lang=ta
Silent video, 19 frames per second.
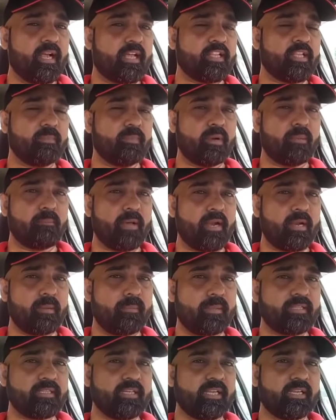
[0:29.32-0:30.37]
அதே போல மரணம்
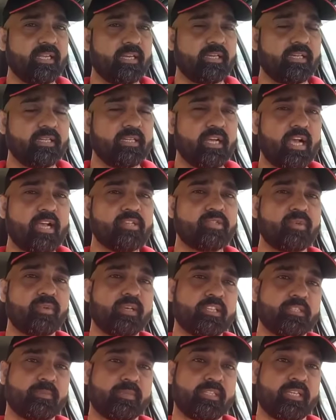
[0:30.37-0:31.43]
பாத்தீங்கன்னா எட்டு ஐசியூ
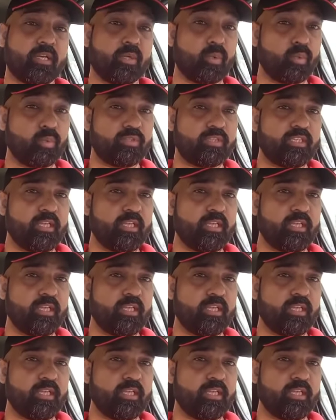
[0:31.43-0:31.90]
கேஸ் பாத்தீங்கன்னா நூத்தி